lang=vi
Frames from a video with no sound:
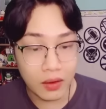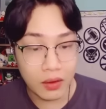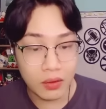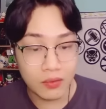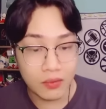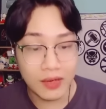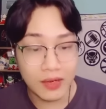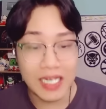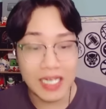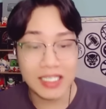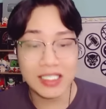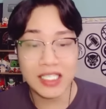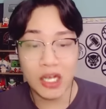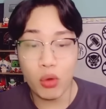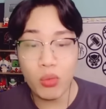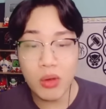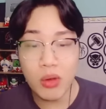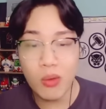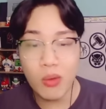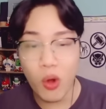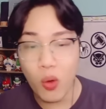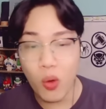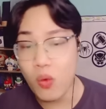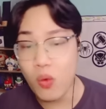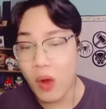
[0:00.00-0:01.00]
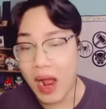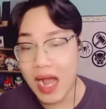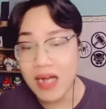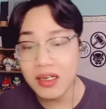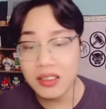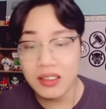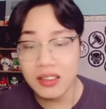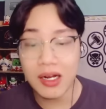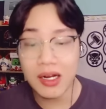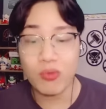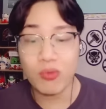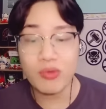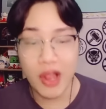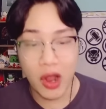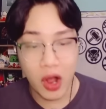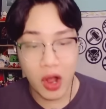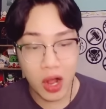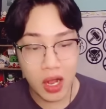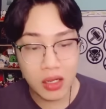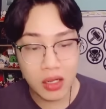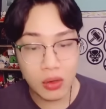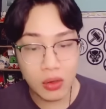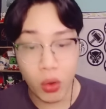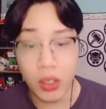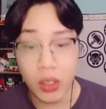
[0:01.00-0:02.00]
và 64 quả hư không
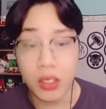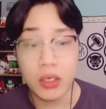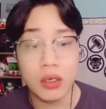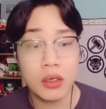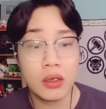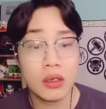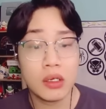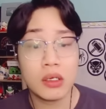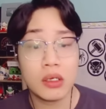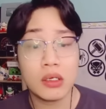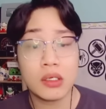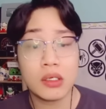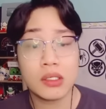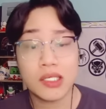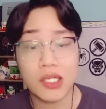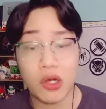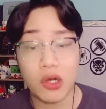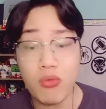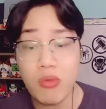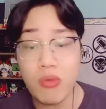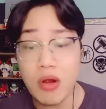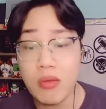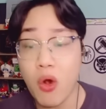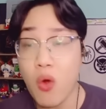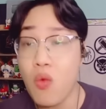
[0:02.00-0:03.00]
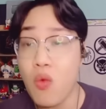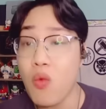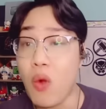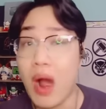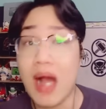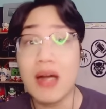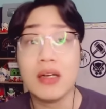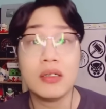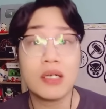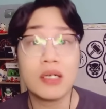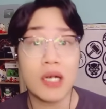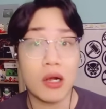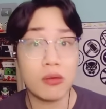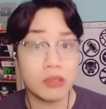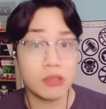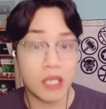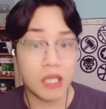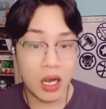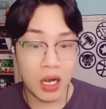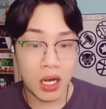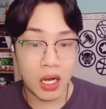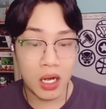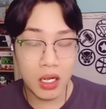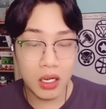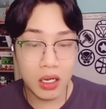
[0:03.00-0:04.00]
nhỏ ui 64 quả hư không
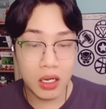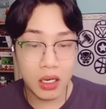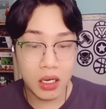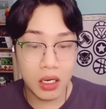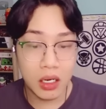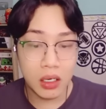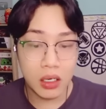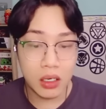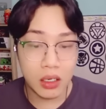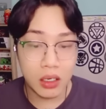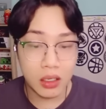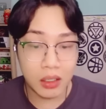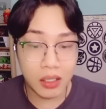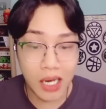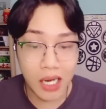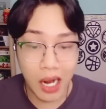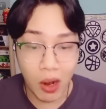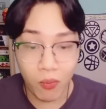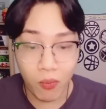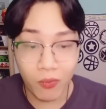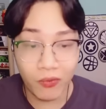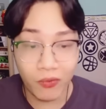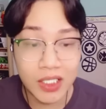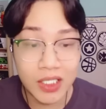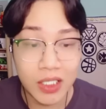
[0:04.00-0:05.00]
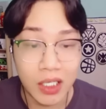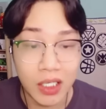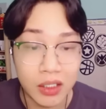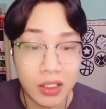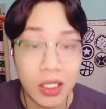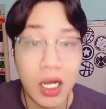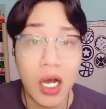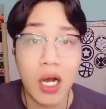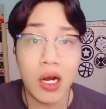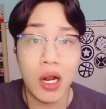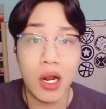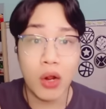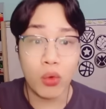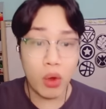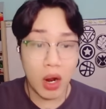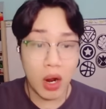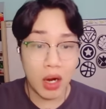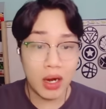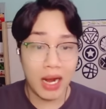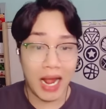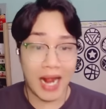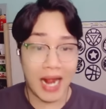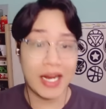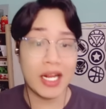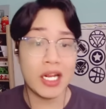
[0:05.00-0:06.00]
nhỏ cộng với sợi tơ để
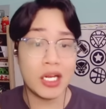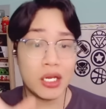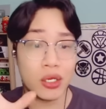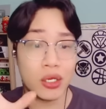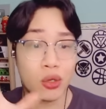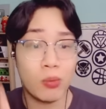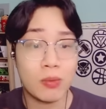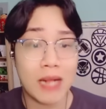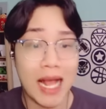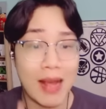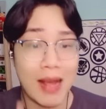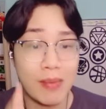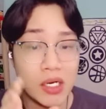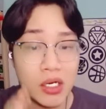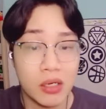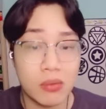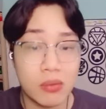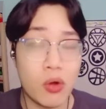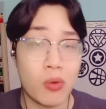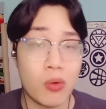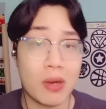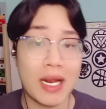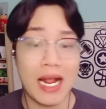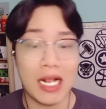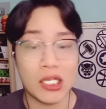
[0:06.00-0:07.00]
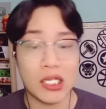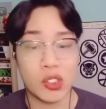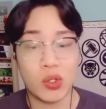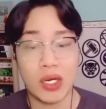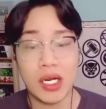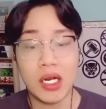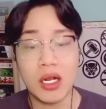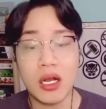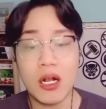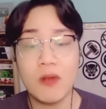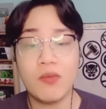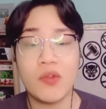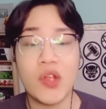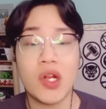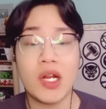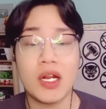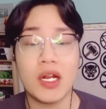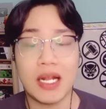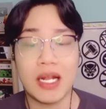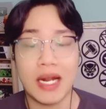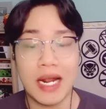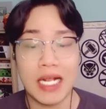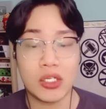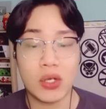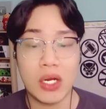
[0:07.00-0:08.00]
quấn lại thì chúng ta mới được một cái đạn xoáy lớn cho nên
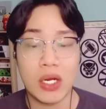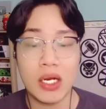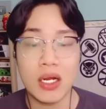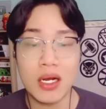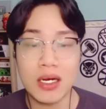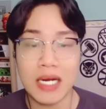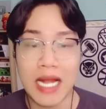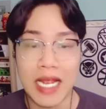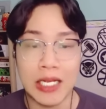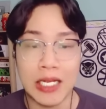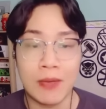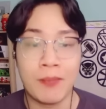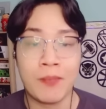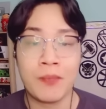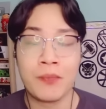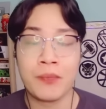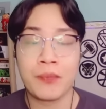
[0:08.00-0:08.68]
cái đạn xoáy lớn này